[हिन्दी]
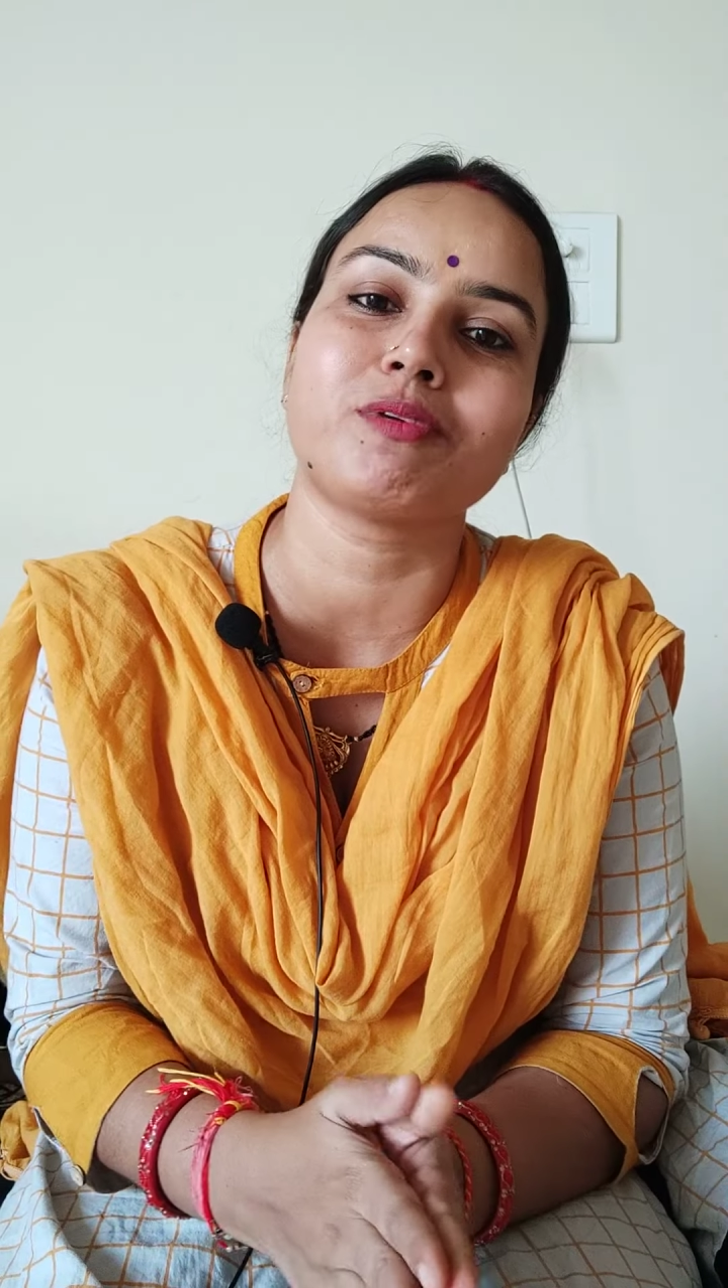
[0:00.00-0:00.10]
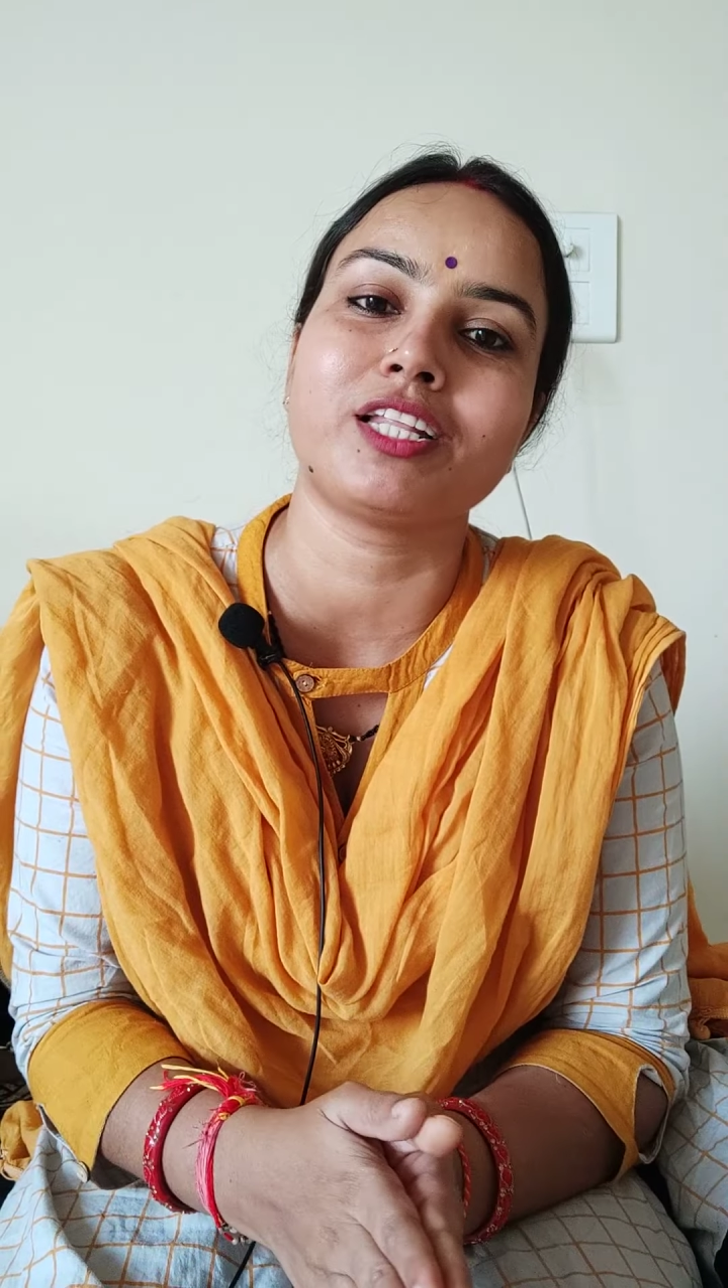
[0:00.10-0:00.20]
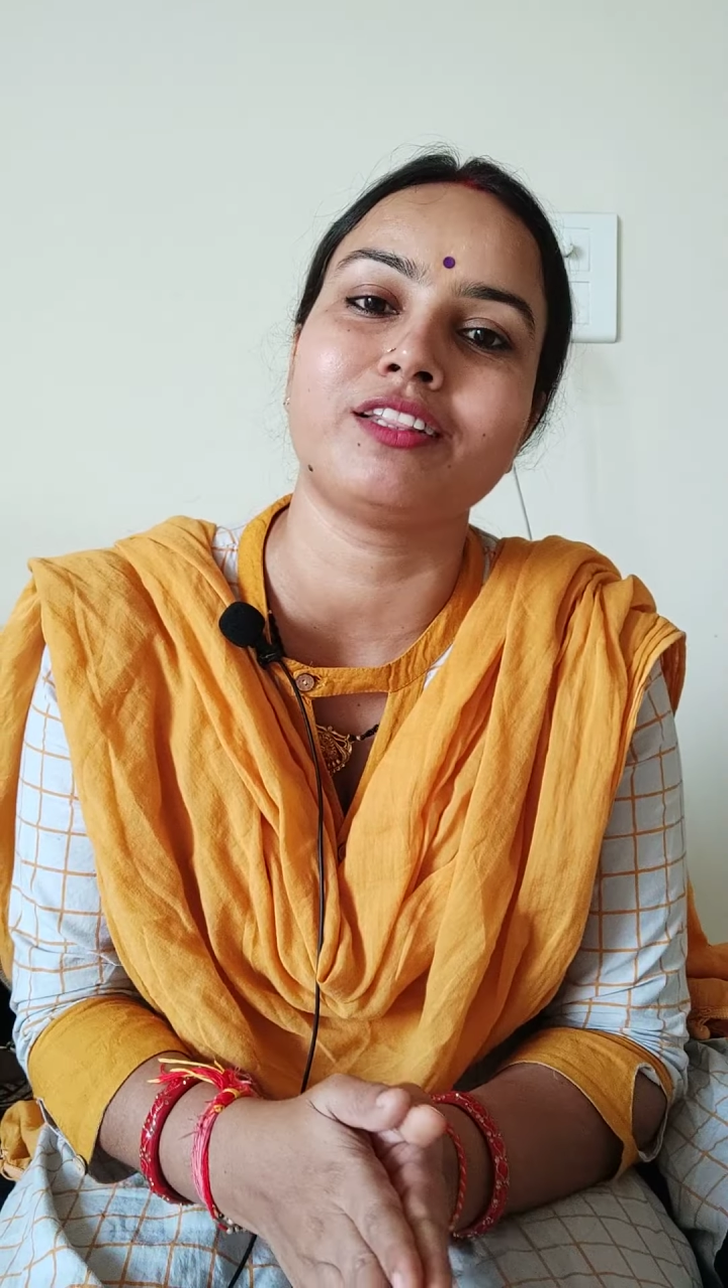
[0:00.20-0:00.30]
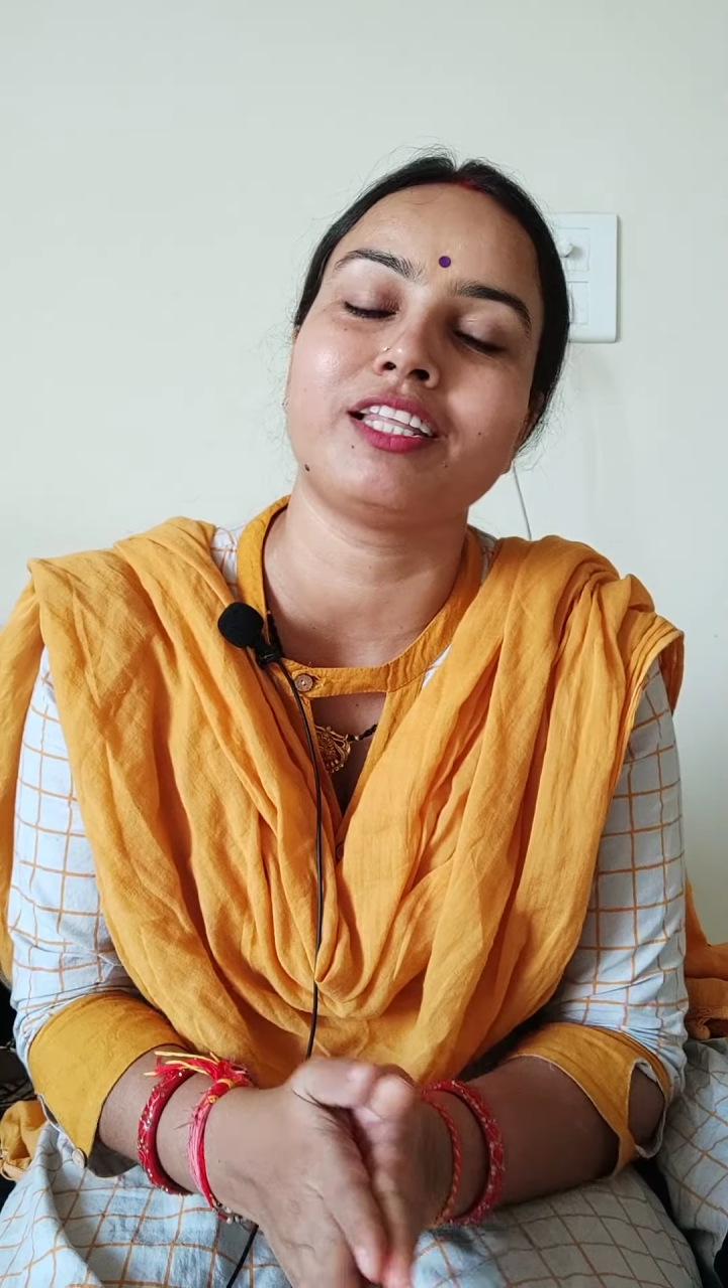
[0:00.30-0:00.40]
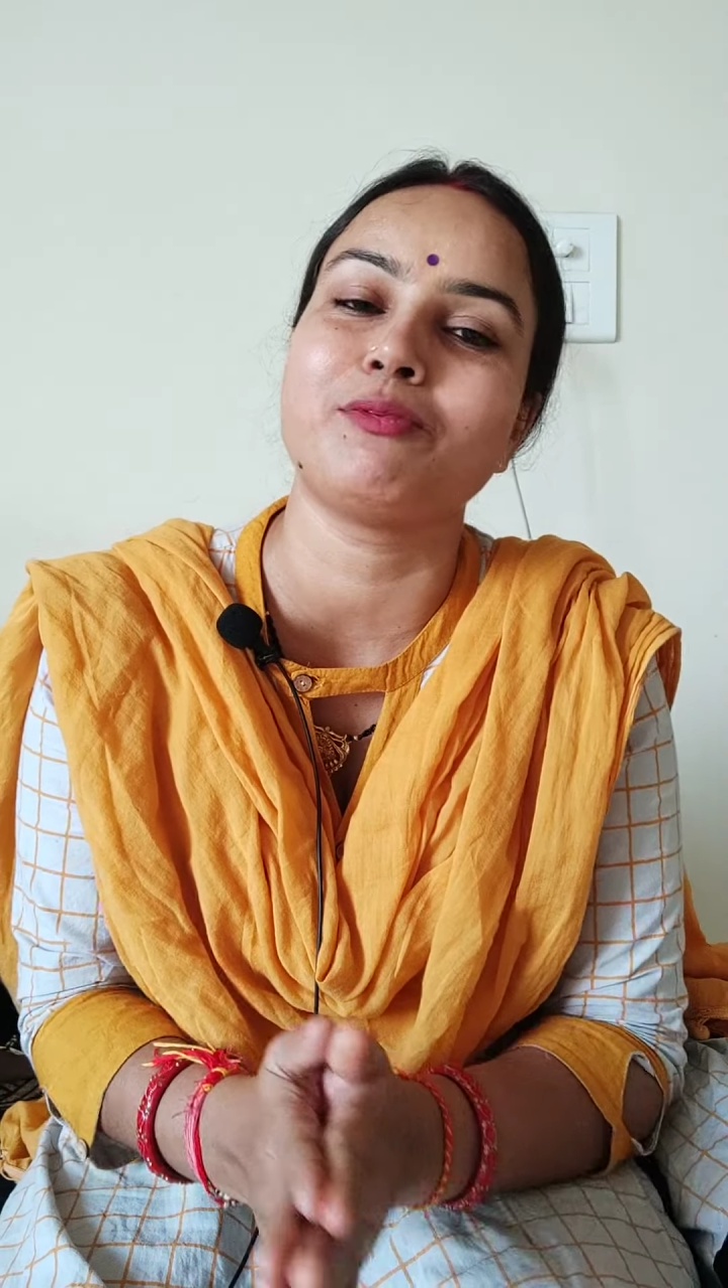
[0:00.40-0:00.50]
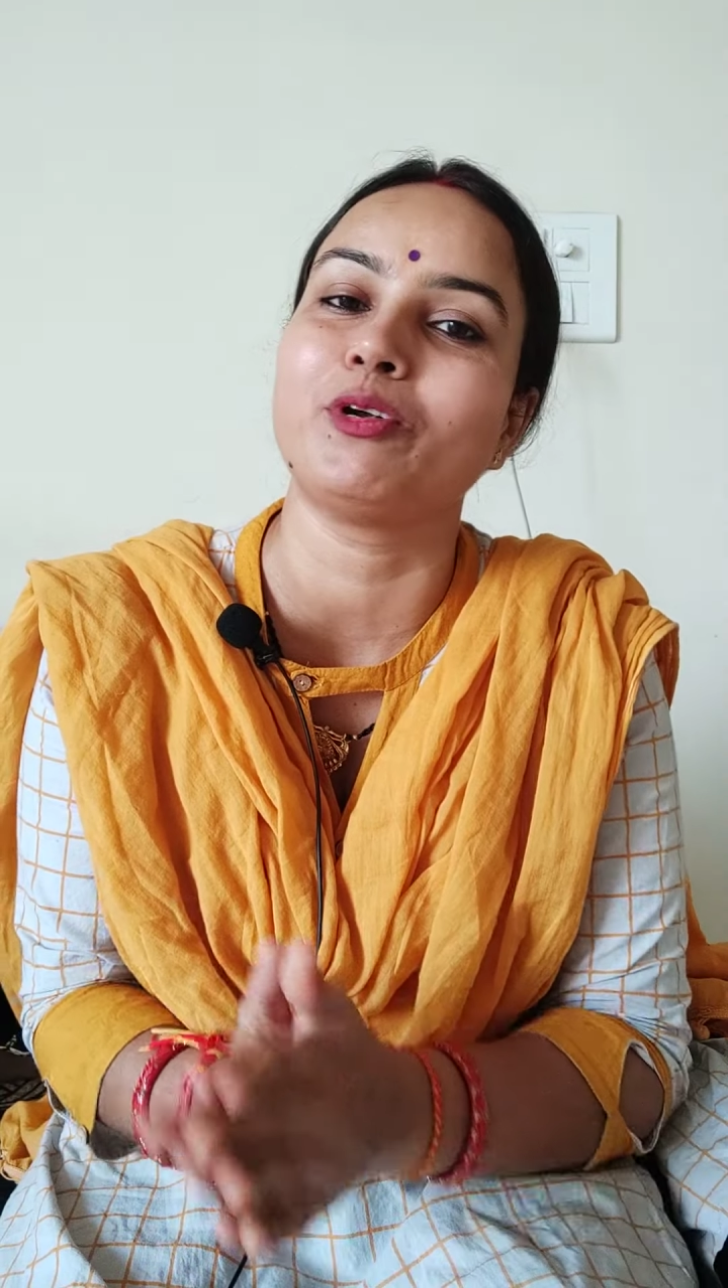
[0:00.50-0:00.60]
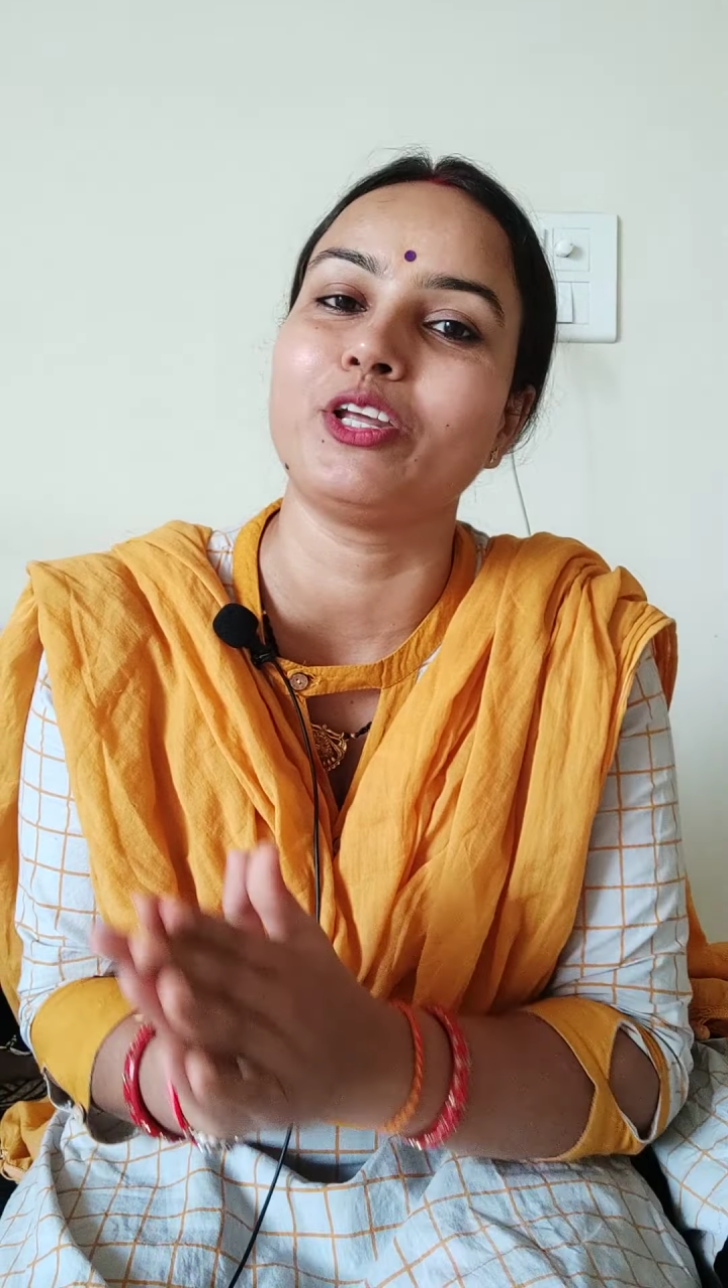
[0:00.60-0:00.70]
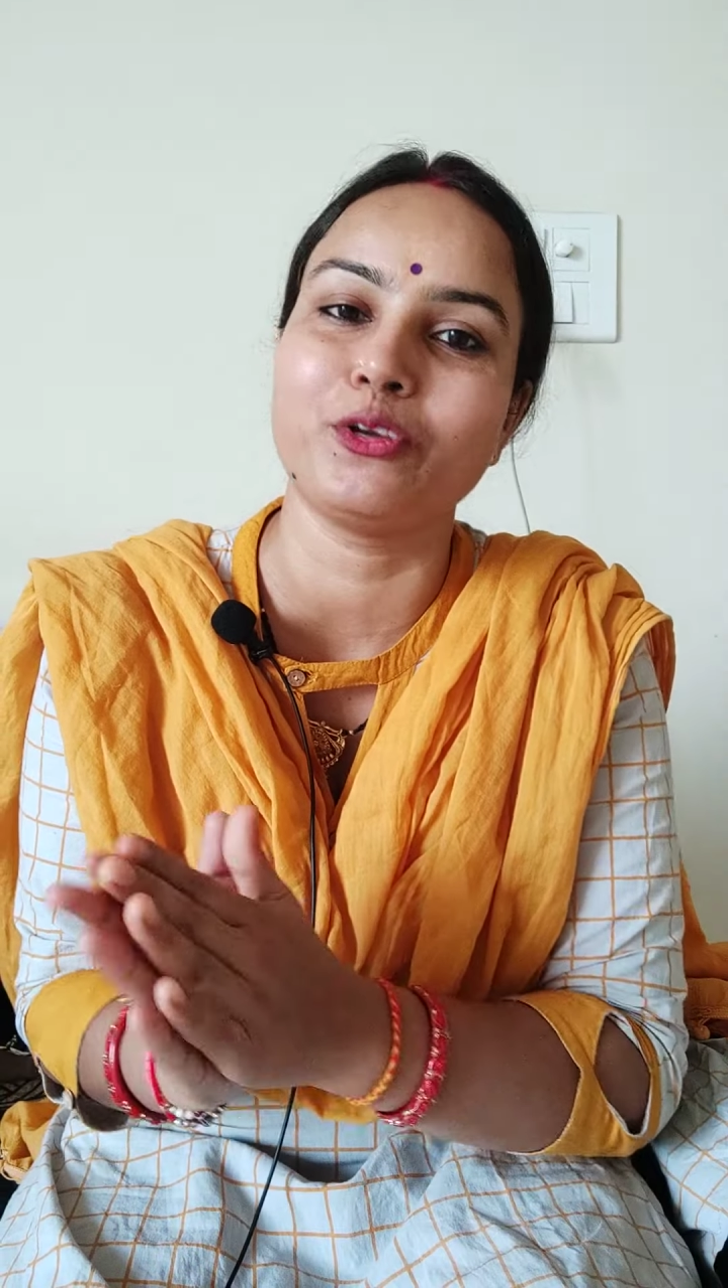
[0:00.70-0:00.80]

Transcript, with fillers: मदद नहीं बोले